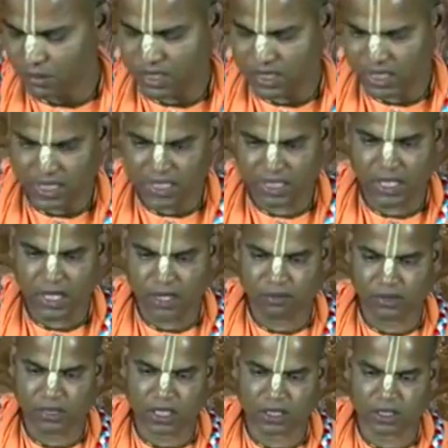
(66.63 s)
আমি
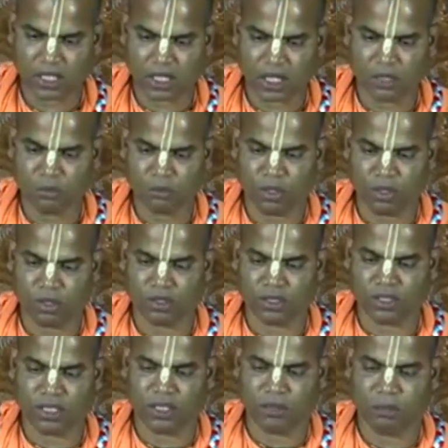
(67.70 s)
চেয়েছিলাম সাতটা
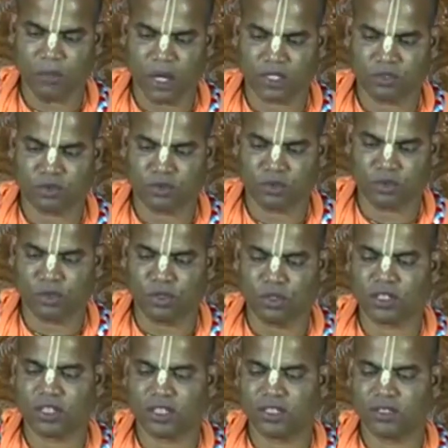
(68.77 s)
পনেরোতে পাঠ শুরু
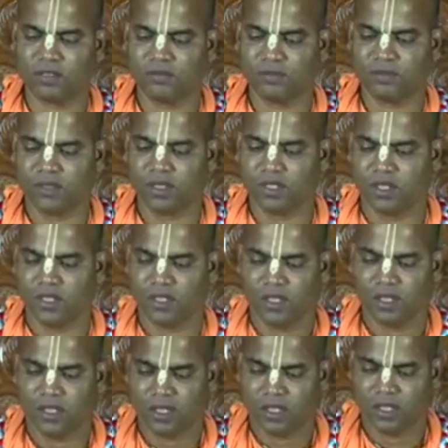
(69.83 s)
হোক
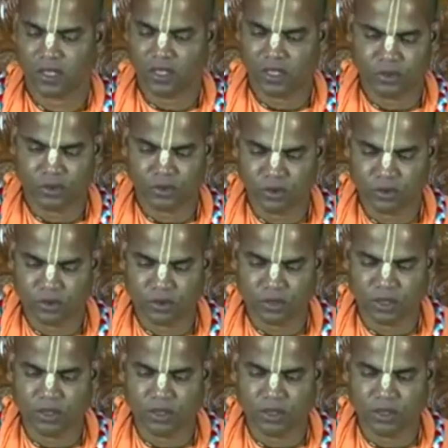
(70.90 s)
কিন্তু